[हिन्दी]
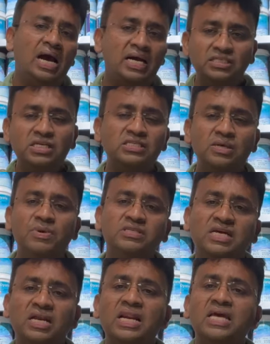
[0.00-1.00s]
अच्छे से
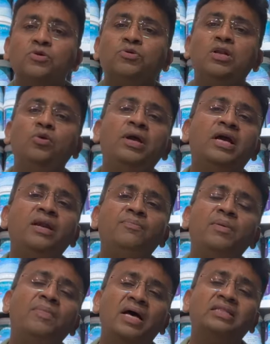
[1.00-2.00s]
मिक्स करना क्योंकि लोहे के
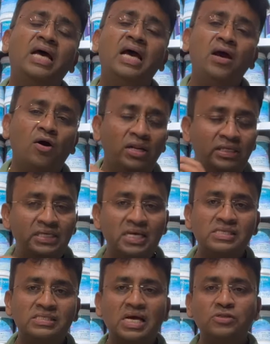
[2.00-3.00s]
डिब्बे में आता है और ये
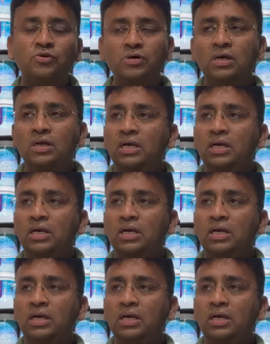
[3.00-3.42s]
इसका जो